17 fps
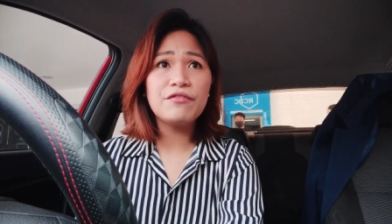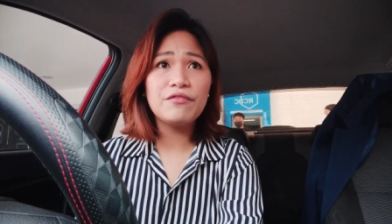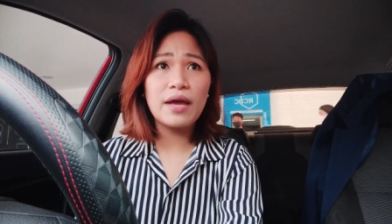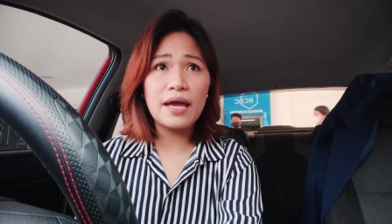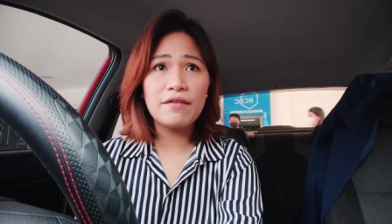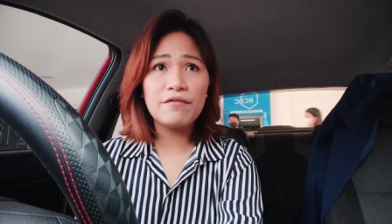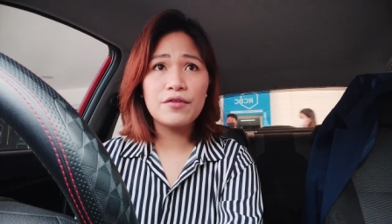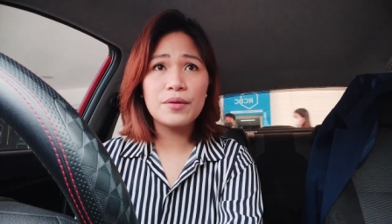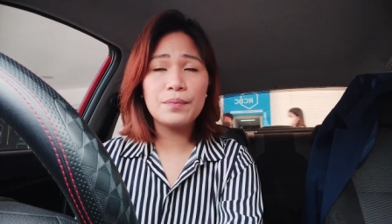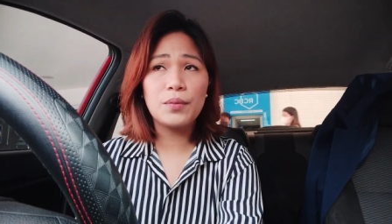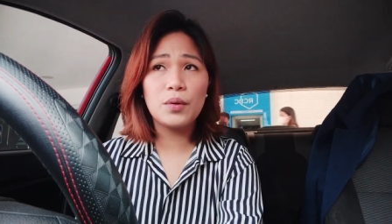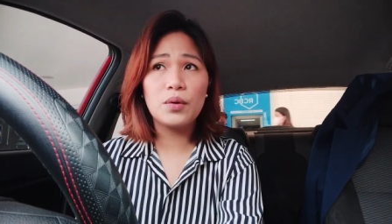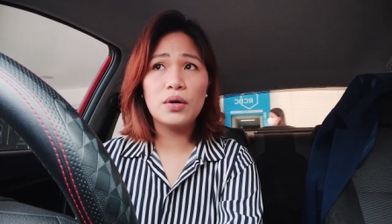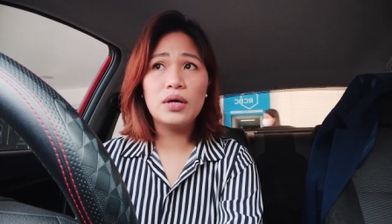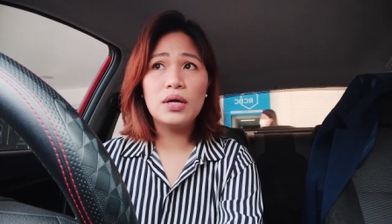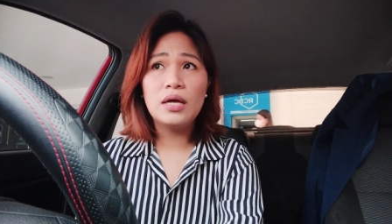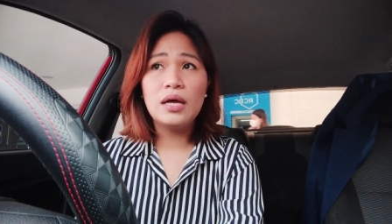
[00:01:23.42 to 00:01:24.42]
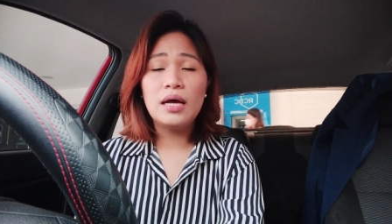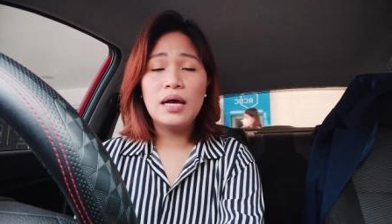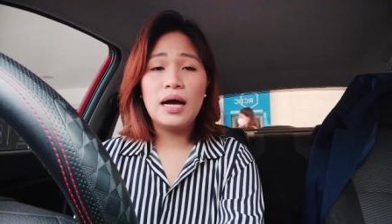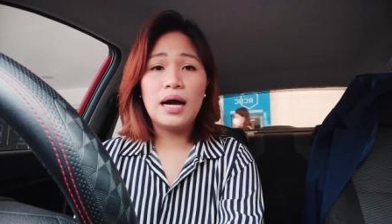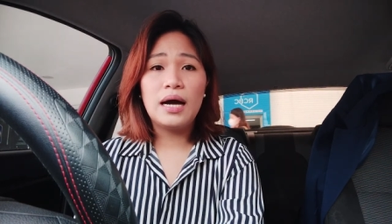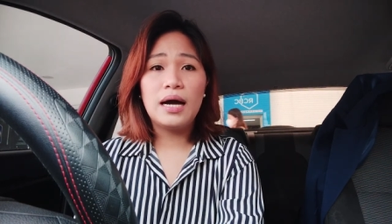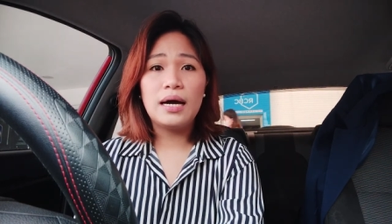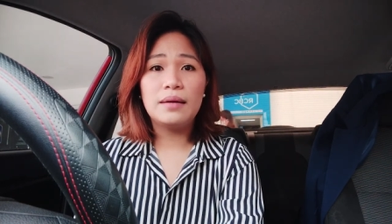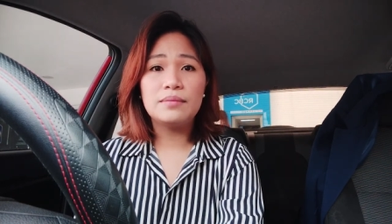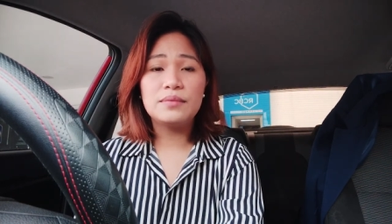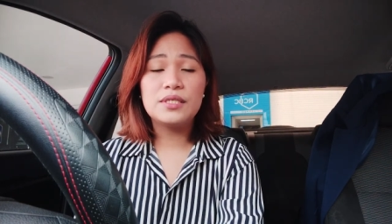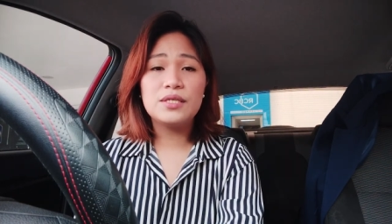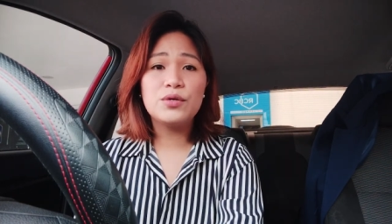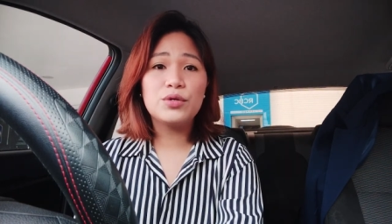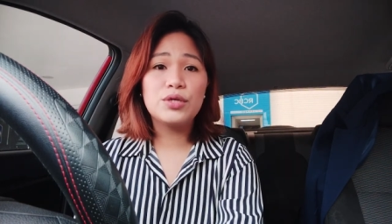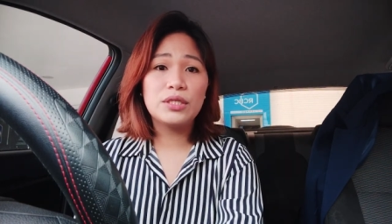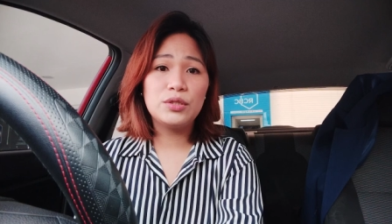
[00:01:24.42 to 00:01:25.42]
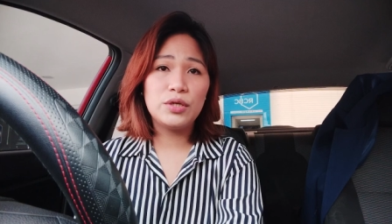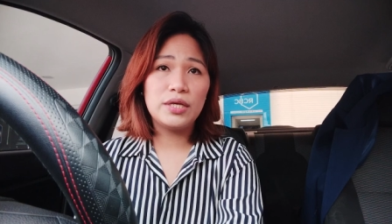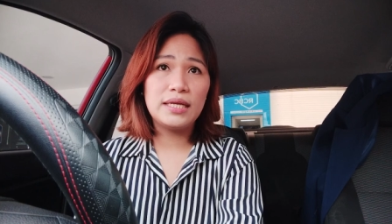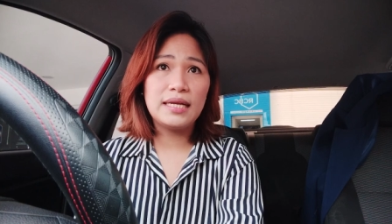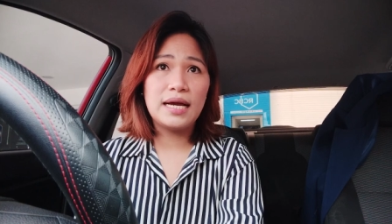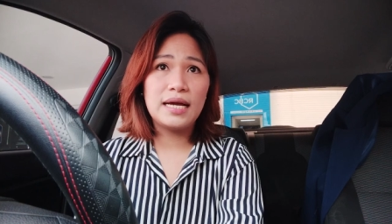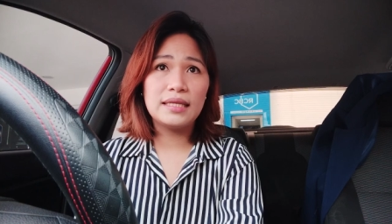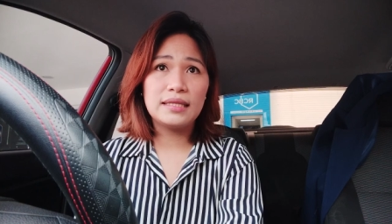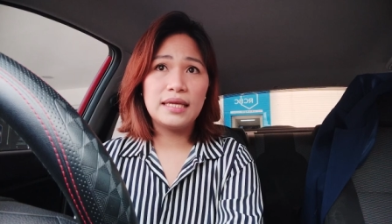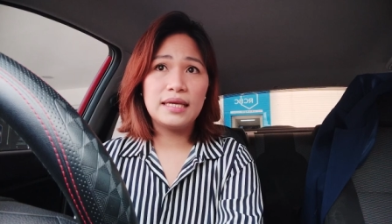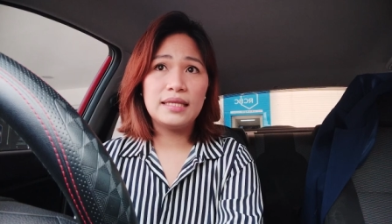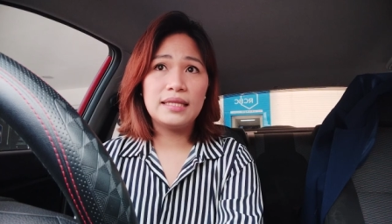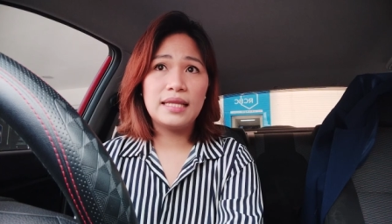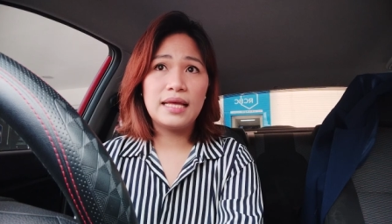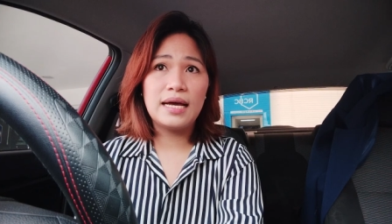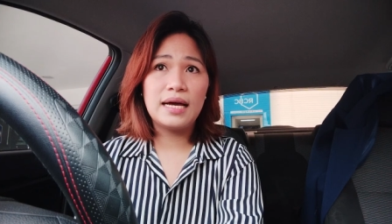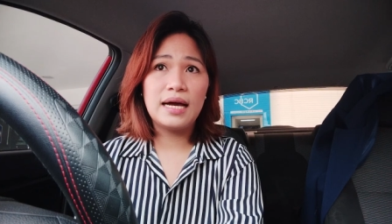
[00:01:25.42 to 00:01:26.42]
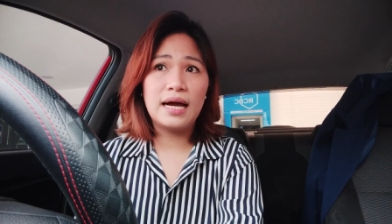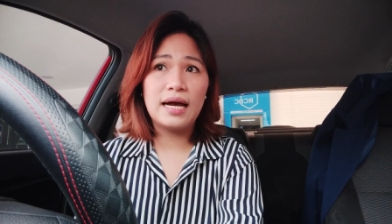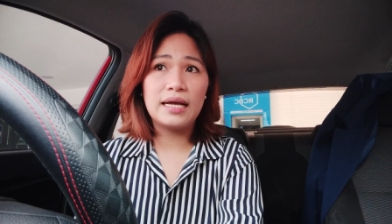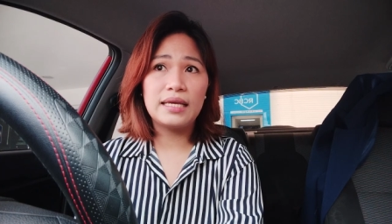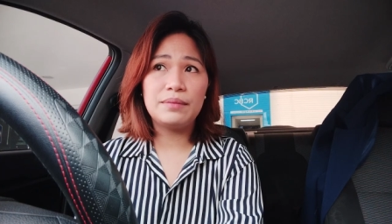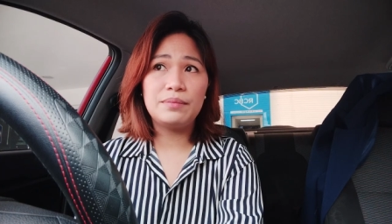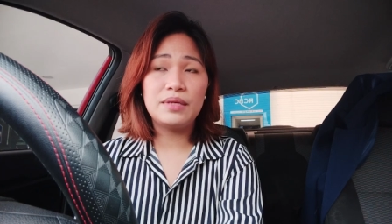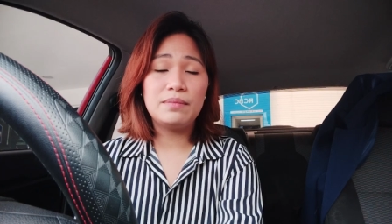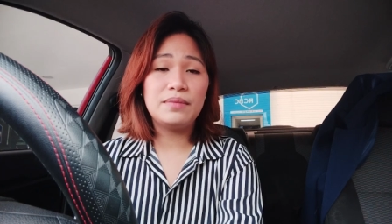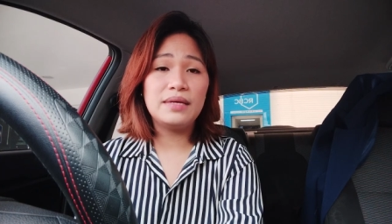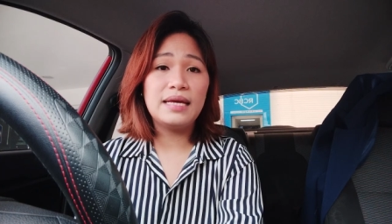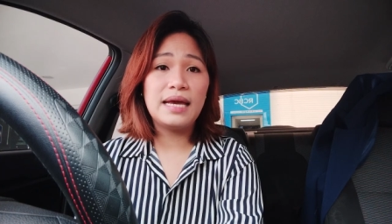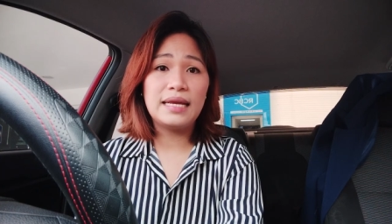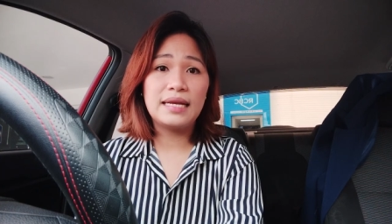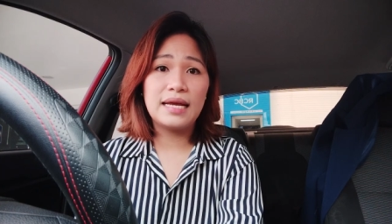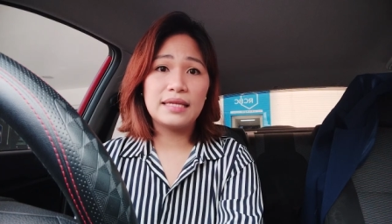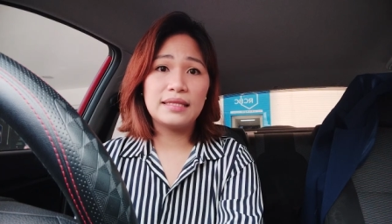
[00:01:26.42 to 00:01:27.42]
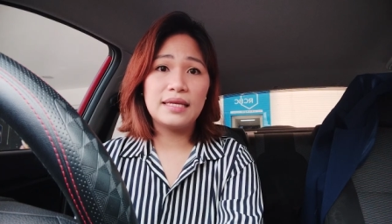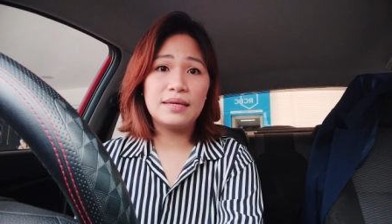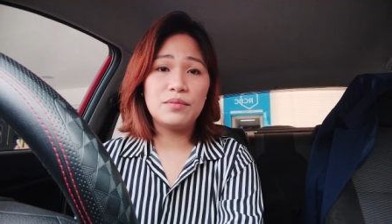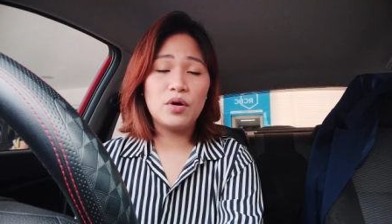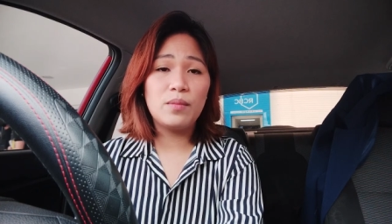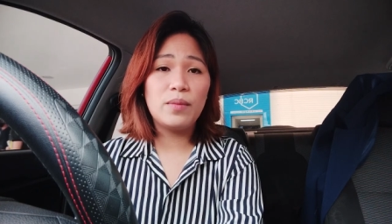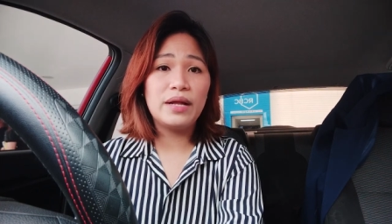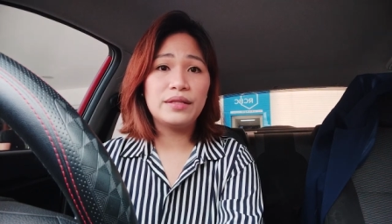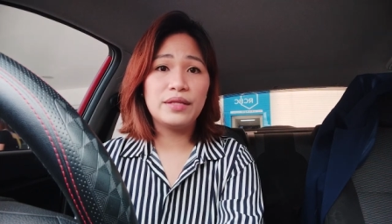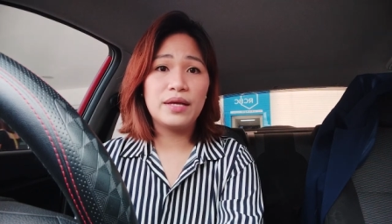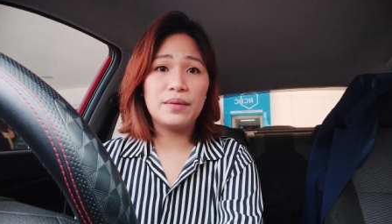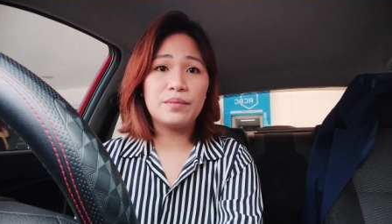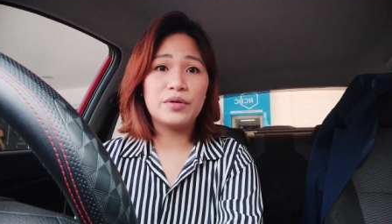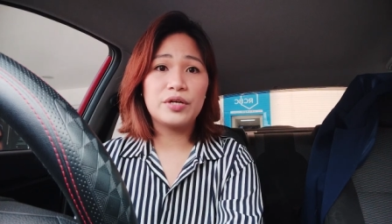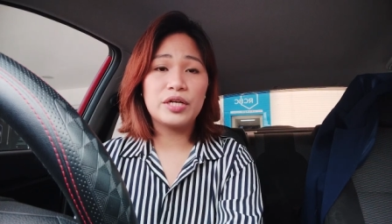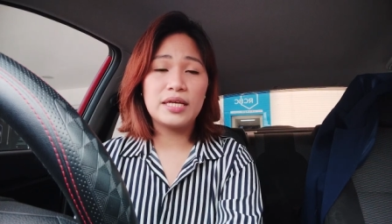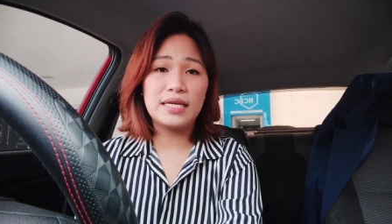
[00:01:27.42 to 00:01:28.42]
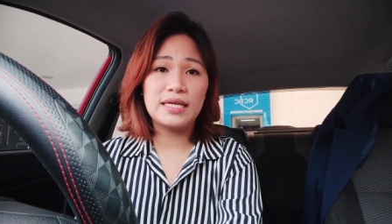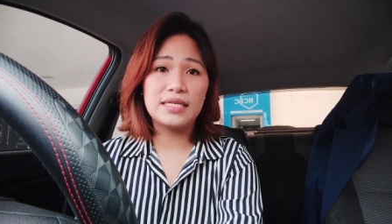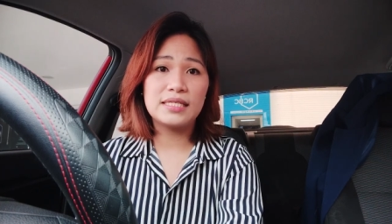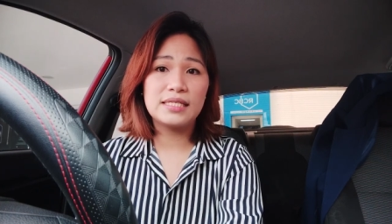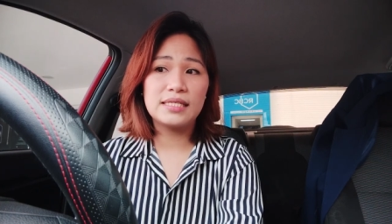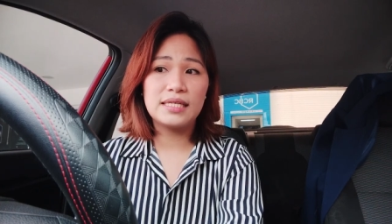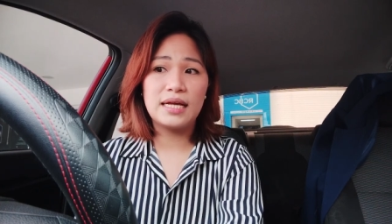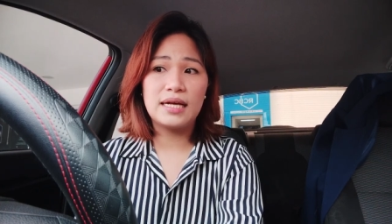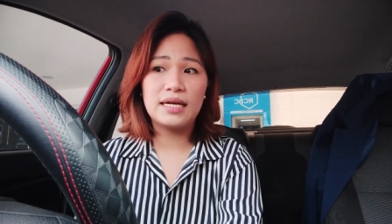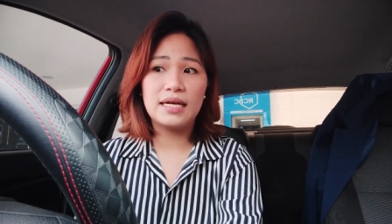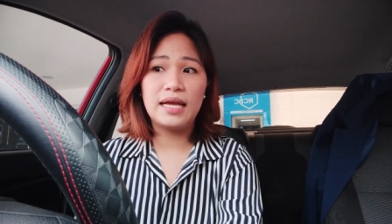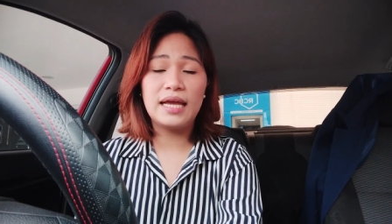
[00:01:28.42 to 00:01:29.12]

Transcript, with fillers: ever po, um, siguraduhin natin na ang ibibigay nating mobile number is uh,